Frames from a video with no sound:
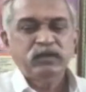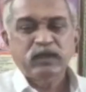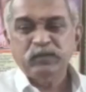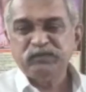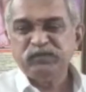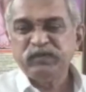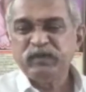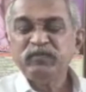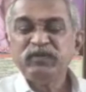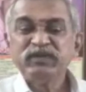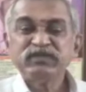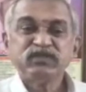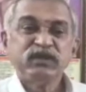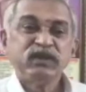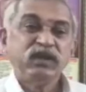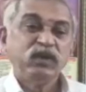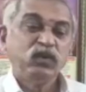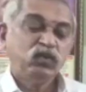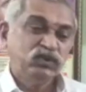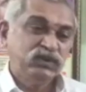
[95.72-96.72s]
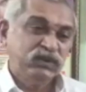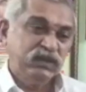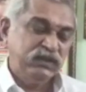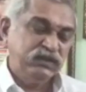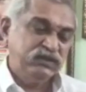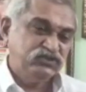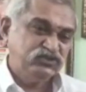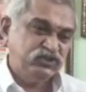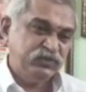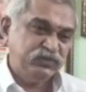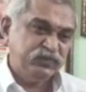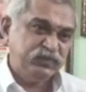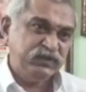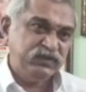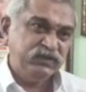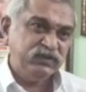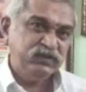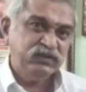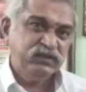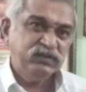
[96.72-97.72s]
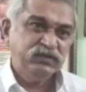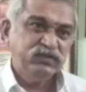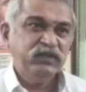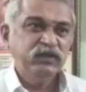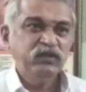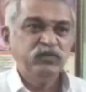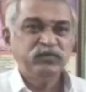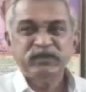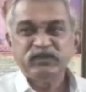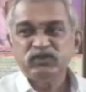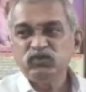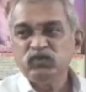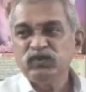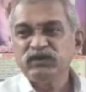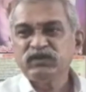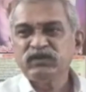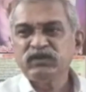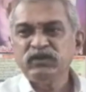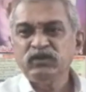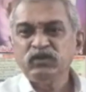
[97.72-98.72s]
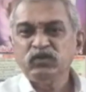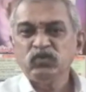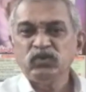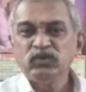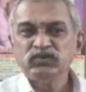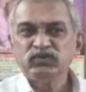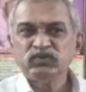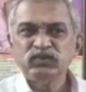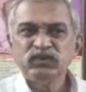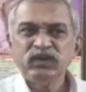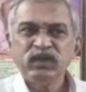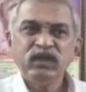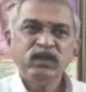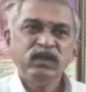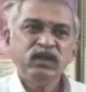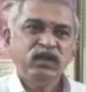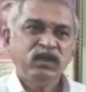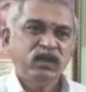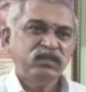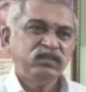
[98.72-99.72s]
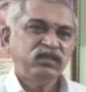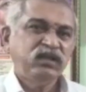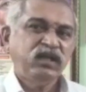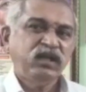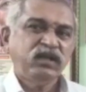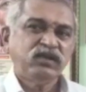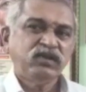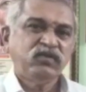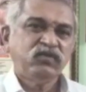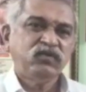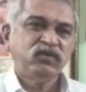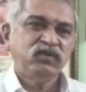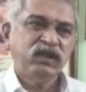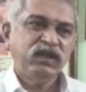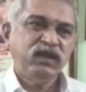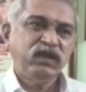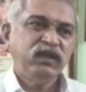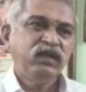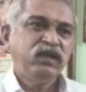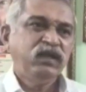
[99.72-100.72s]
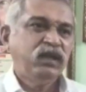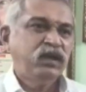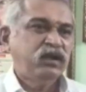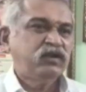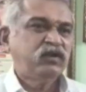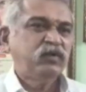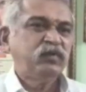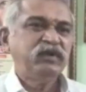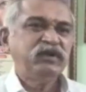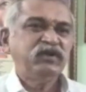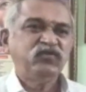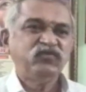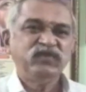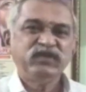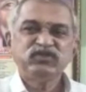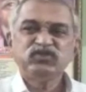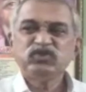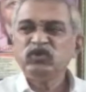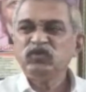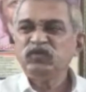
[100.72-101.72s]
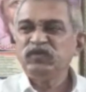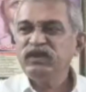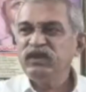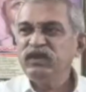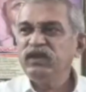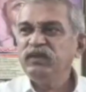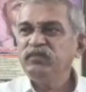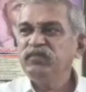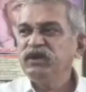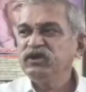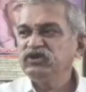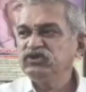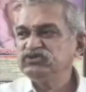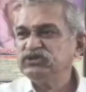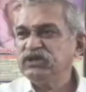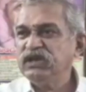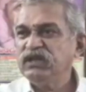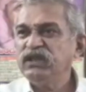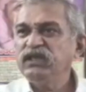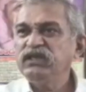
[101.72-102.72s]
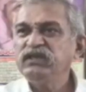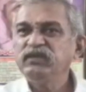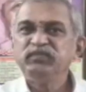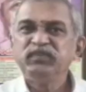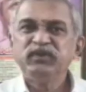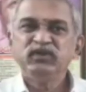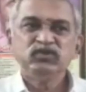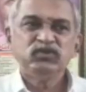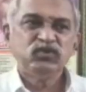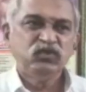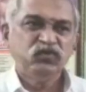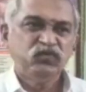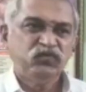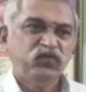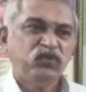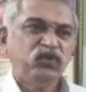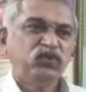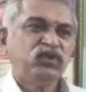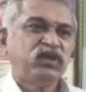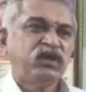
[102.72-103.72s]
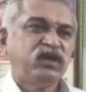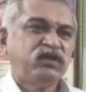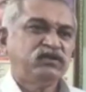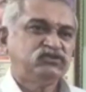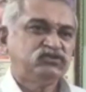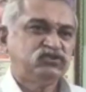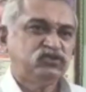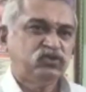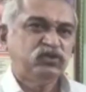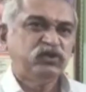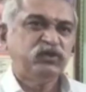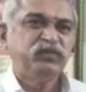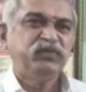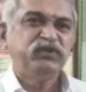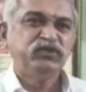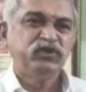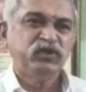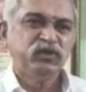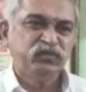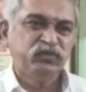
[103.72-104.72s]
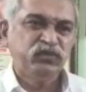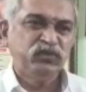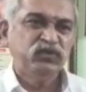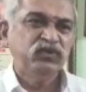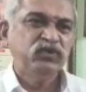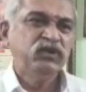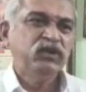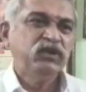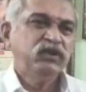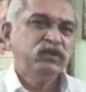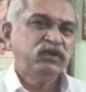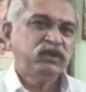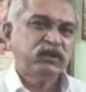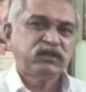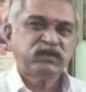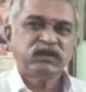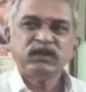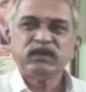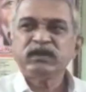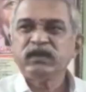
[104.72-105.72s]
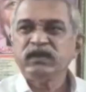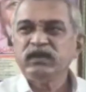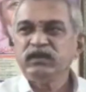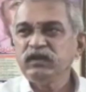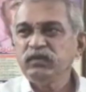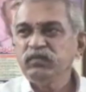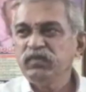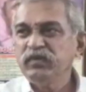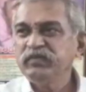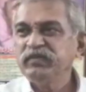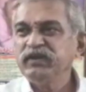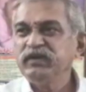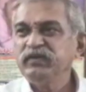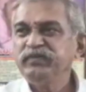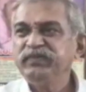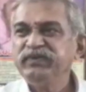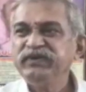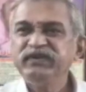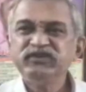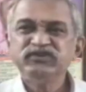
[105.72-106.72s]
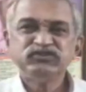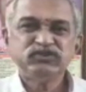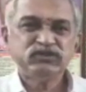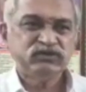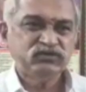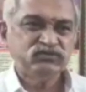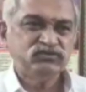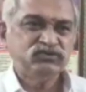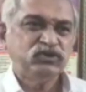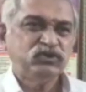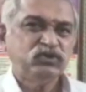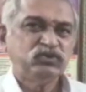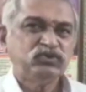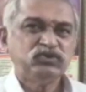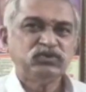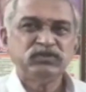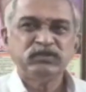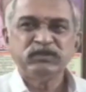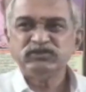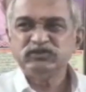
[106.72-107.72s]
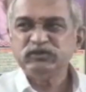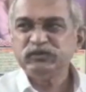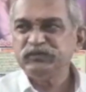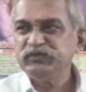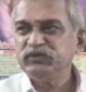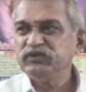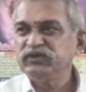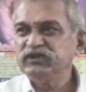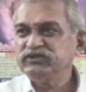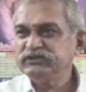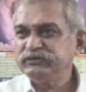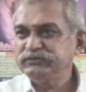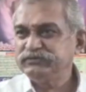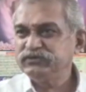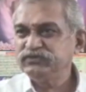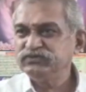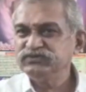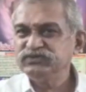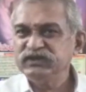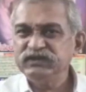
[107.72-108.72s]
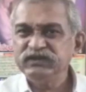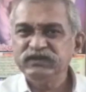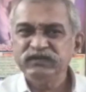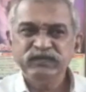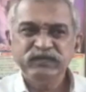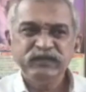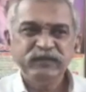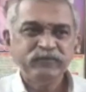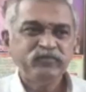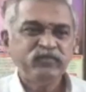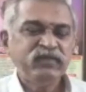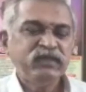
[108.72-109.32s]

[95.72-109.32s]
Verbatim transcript: అప్రమత్తంగా ఉండాలని చెప్పి నేను ప్రతి ఒక్కరిని కోరుతున్నా అధికారులు కూడా అటువంటి వ్యక్తుల వల్ల మాకు చాలా ఇబ్బందులు ఫోన్ కాల్స్ తోటి బెదిరింపులు రకరకాలుగా మమ్మల్ని పీడించడం జరుగుతుందని చెప్పి కూడా చెప్పడం జరిగింది